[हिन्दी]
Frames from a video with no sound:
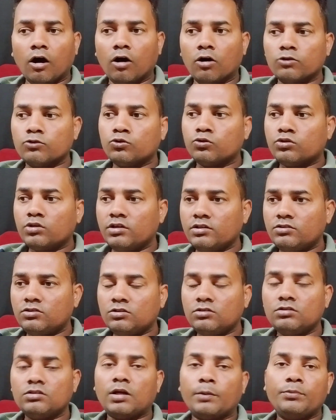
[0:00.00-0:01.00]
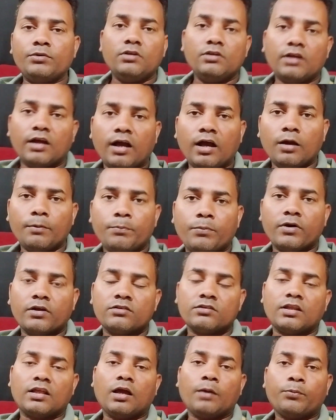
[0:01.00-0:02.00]
और दूसरी चीज़ अभी यहाँ
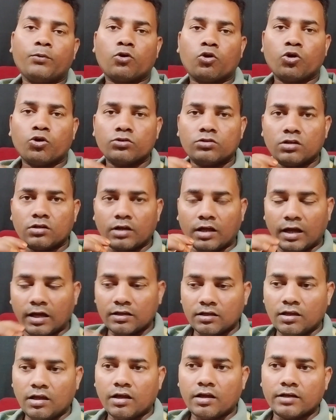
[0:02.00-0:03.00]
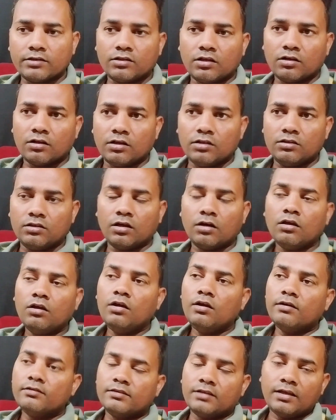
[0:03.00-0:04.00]
पर नया प्रोजेक्ट आ गया है कतर के अंदर
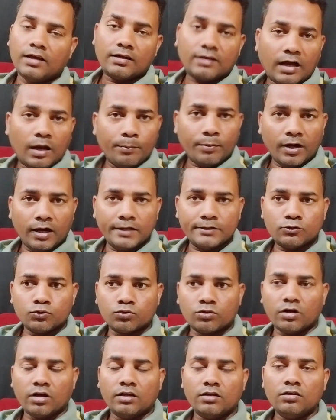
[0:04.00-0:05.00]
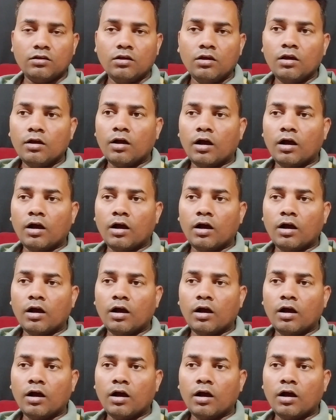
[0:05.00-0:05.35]
नया काम आ चुका है